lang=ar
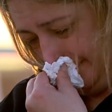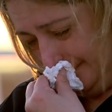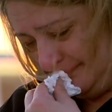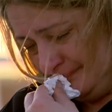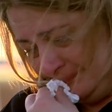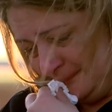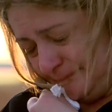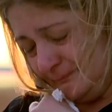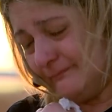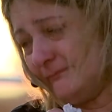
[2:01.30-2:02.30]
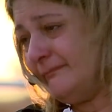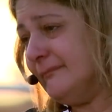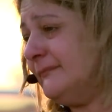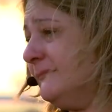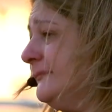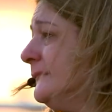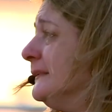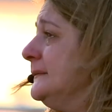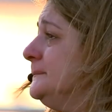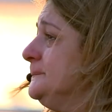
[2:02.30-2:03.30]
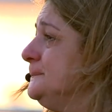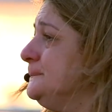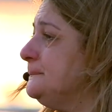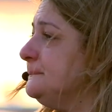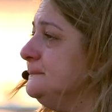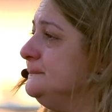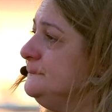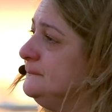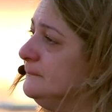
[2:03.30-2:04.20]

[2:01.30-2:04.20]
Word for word: بعد سنة بنتعود على الوجع أو بزيد